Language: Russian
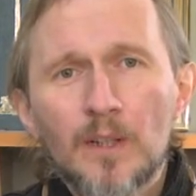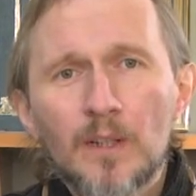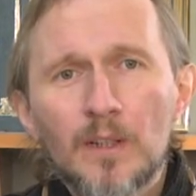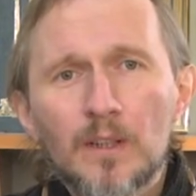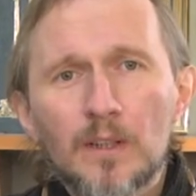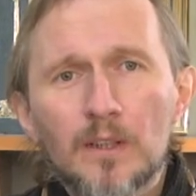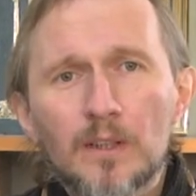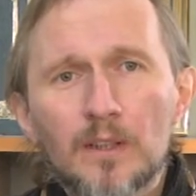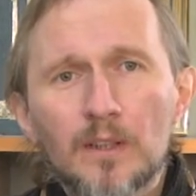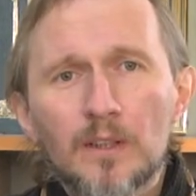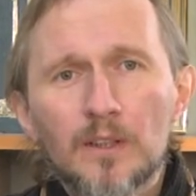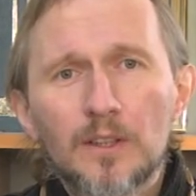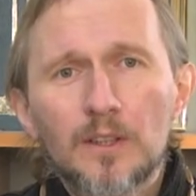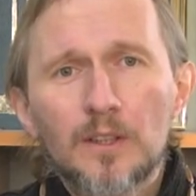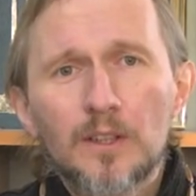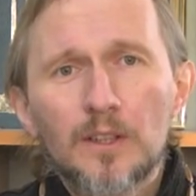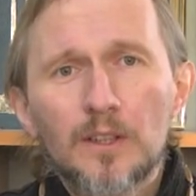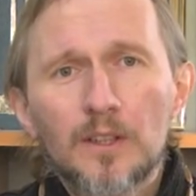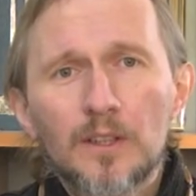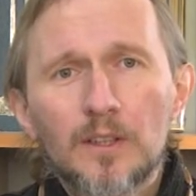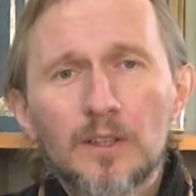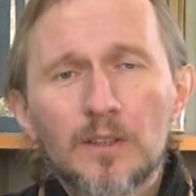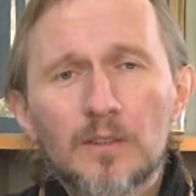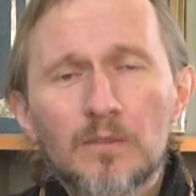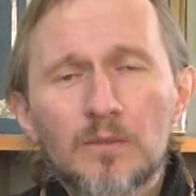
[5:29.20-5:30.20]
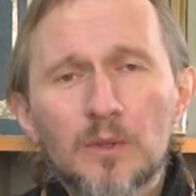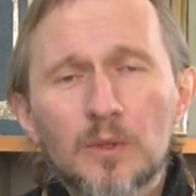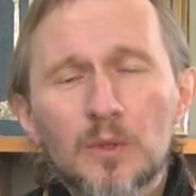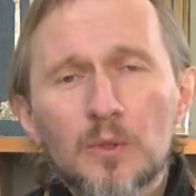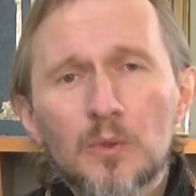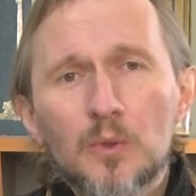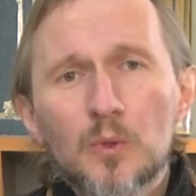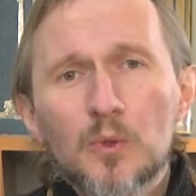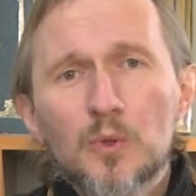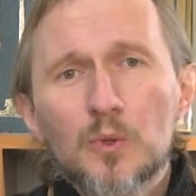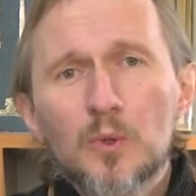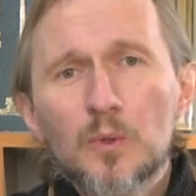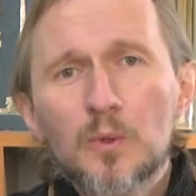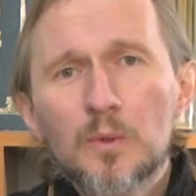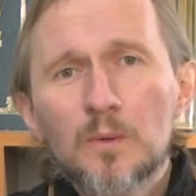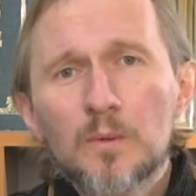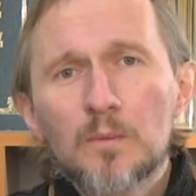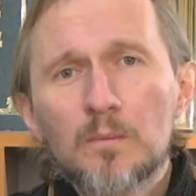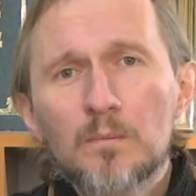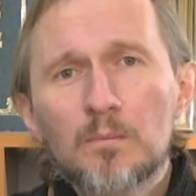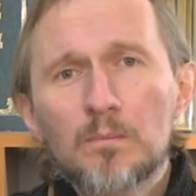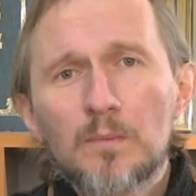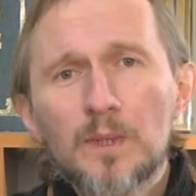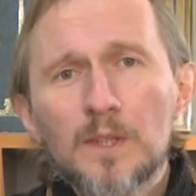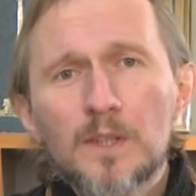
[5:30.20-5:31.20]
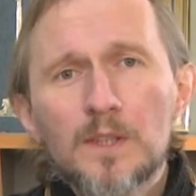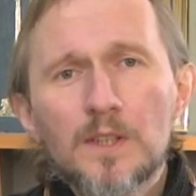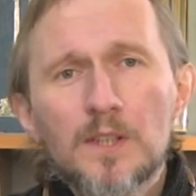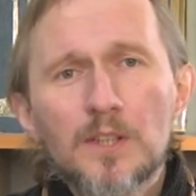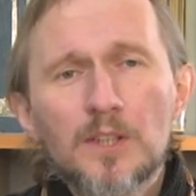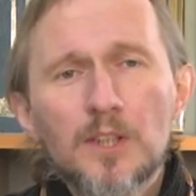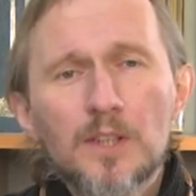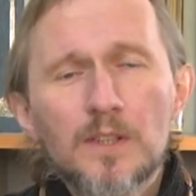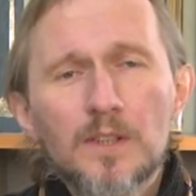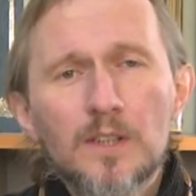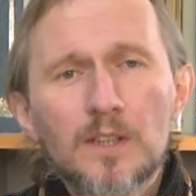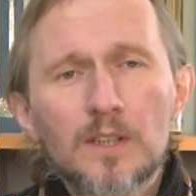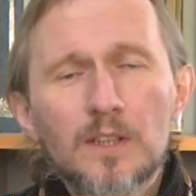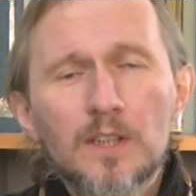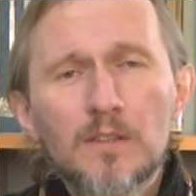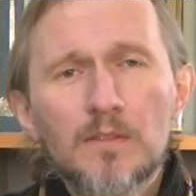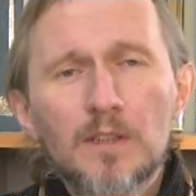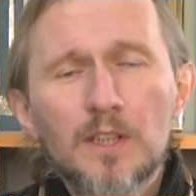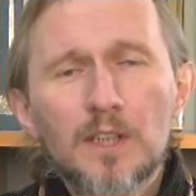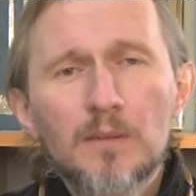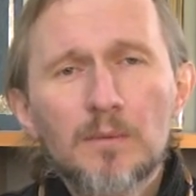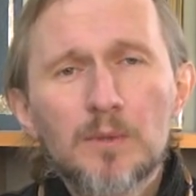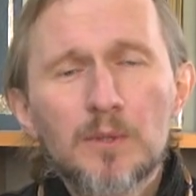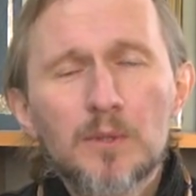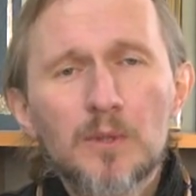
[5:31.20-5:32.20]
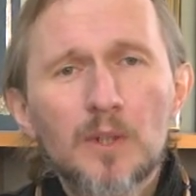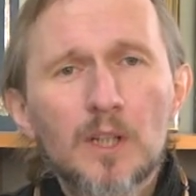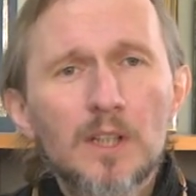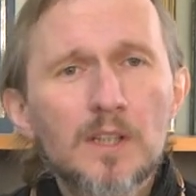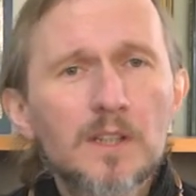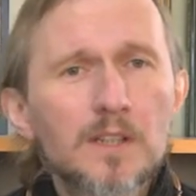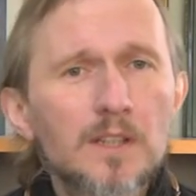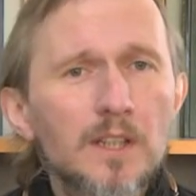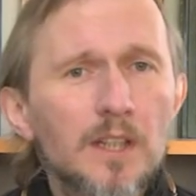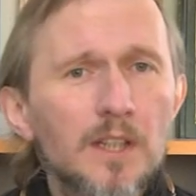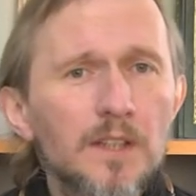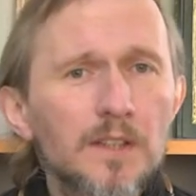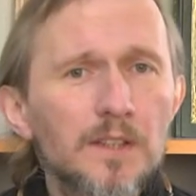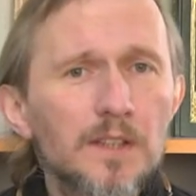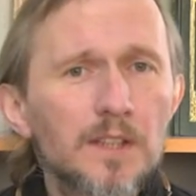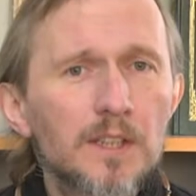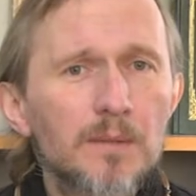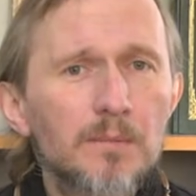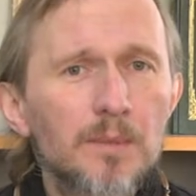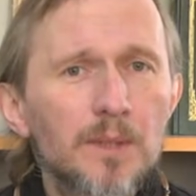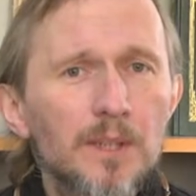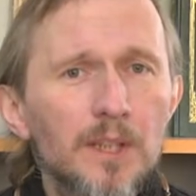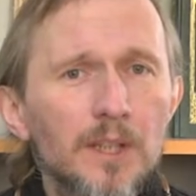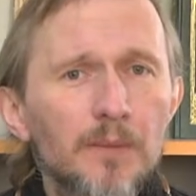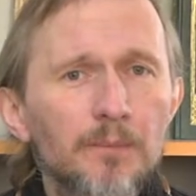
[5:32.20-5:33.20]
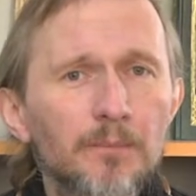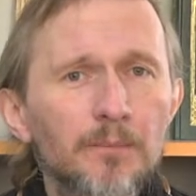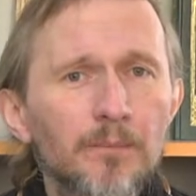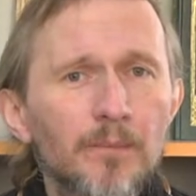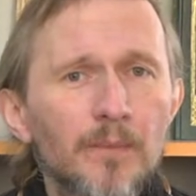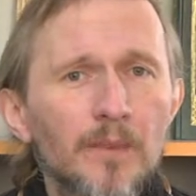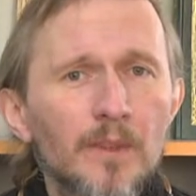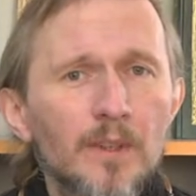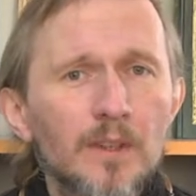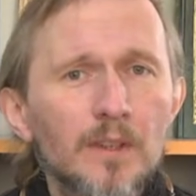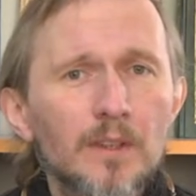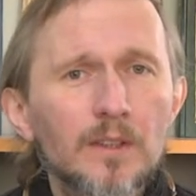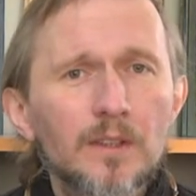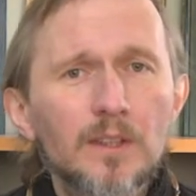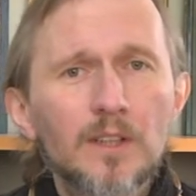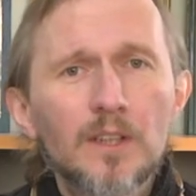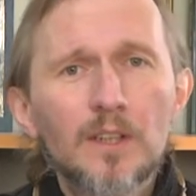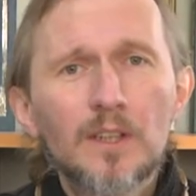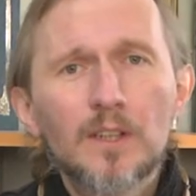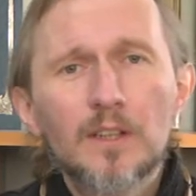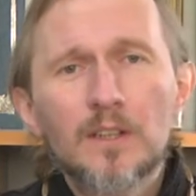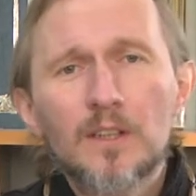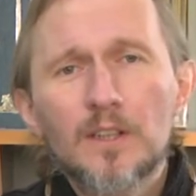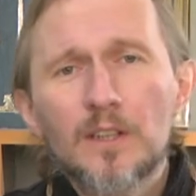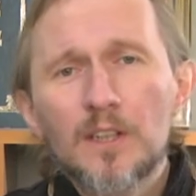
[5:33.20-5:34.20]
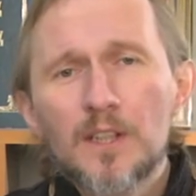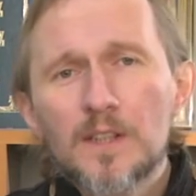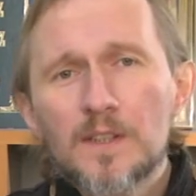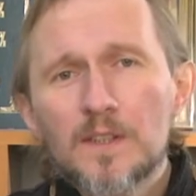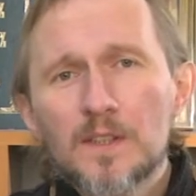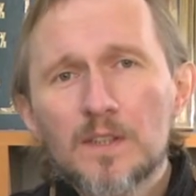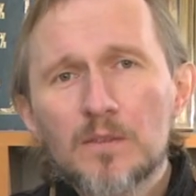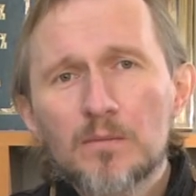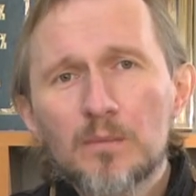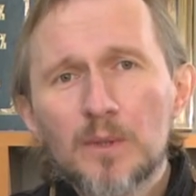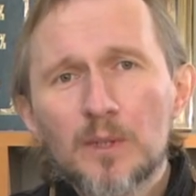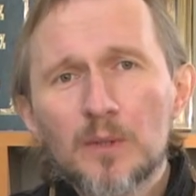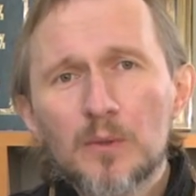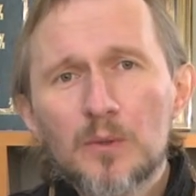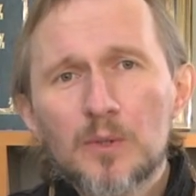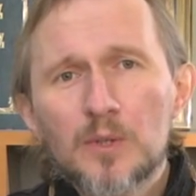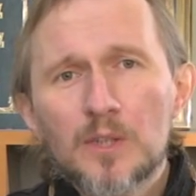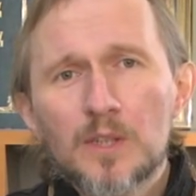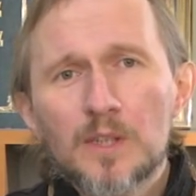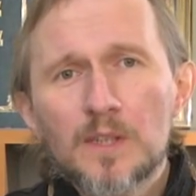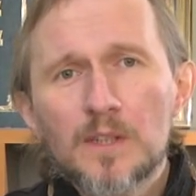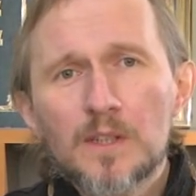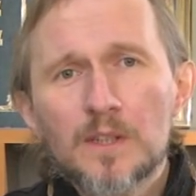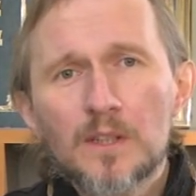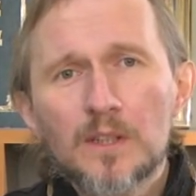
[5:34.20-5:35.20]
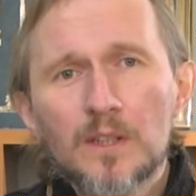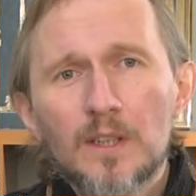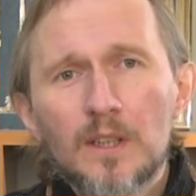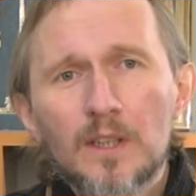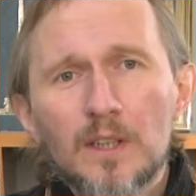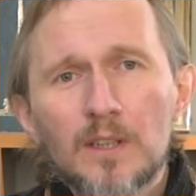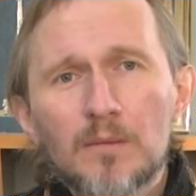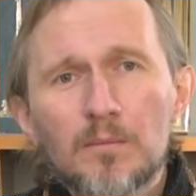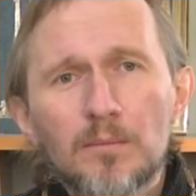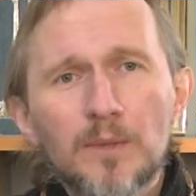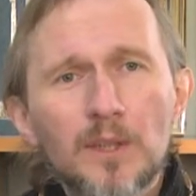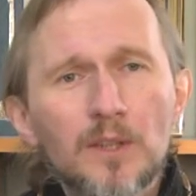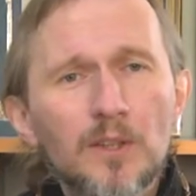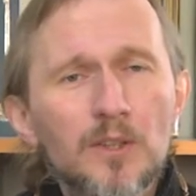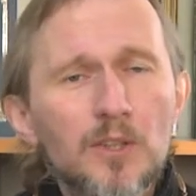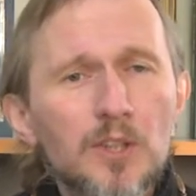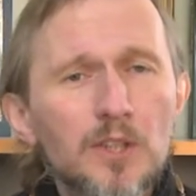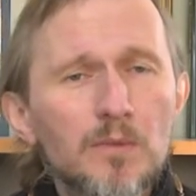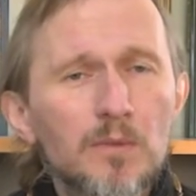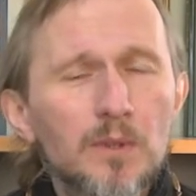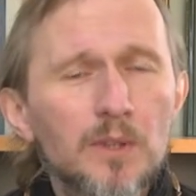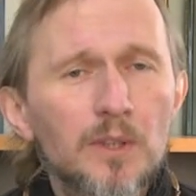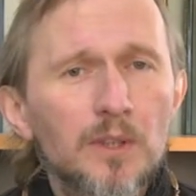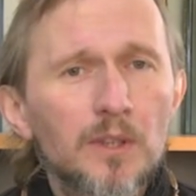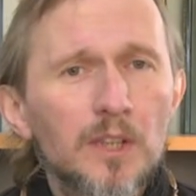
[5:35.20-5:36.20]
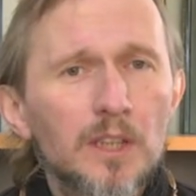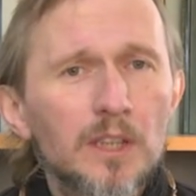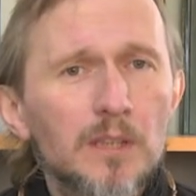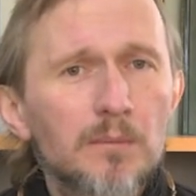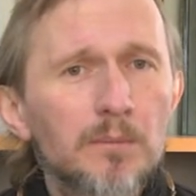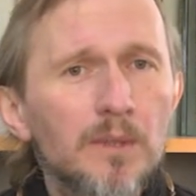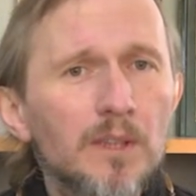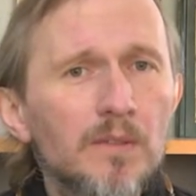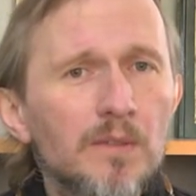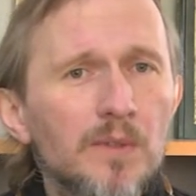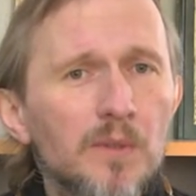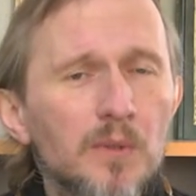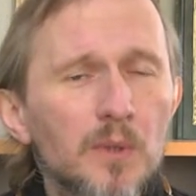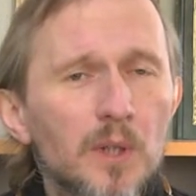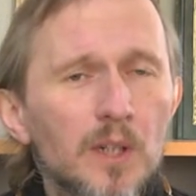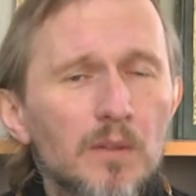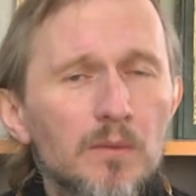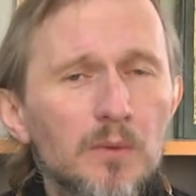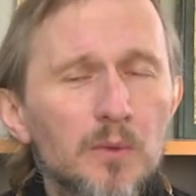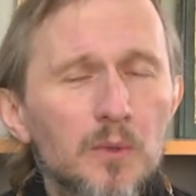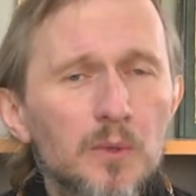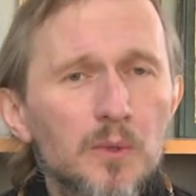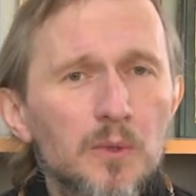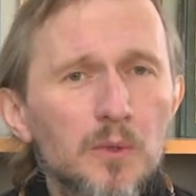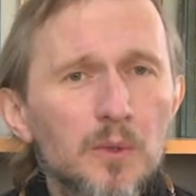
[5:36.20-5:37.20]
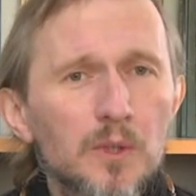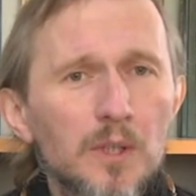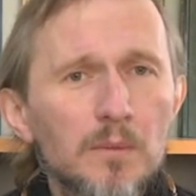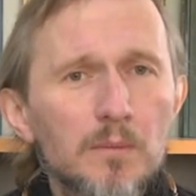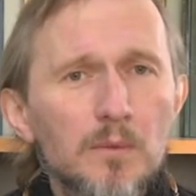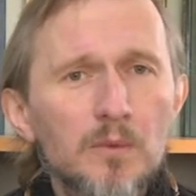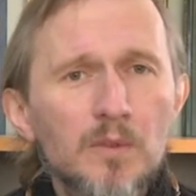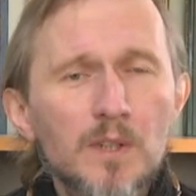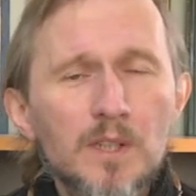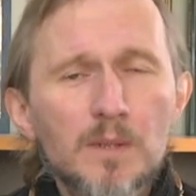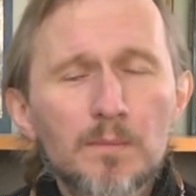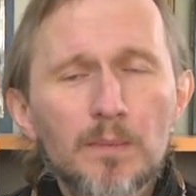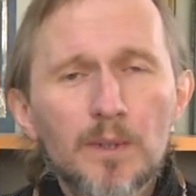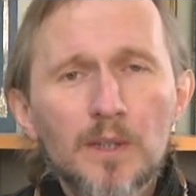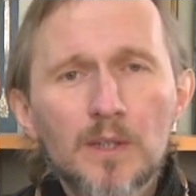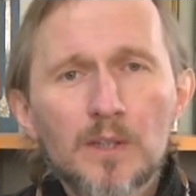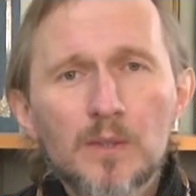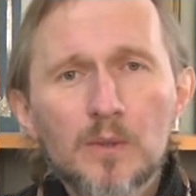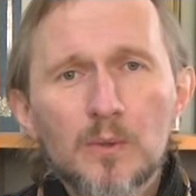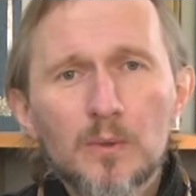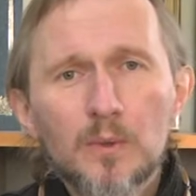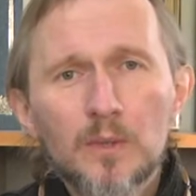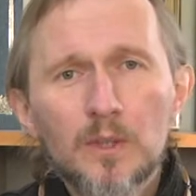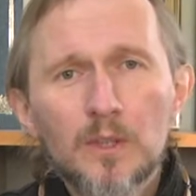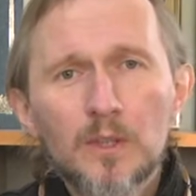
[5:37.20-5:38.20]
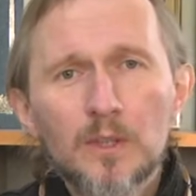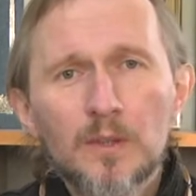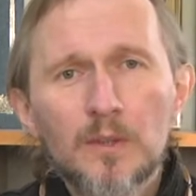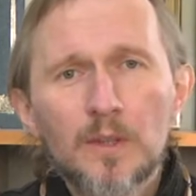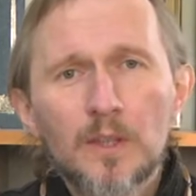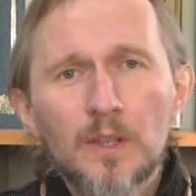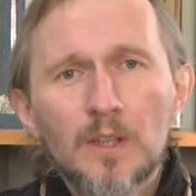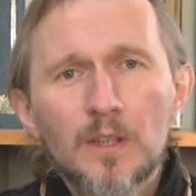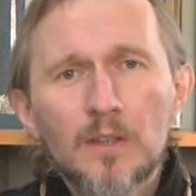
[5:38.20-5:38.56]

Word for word: Э, и вот то, что мы сейчас так говорим, что «отстаньте от меня», не лезьте в мою жизнь, мне ничего не надо, мне все равно, что там у вас происходит.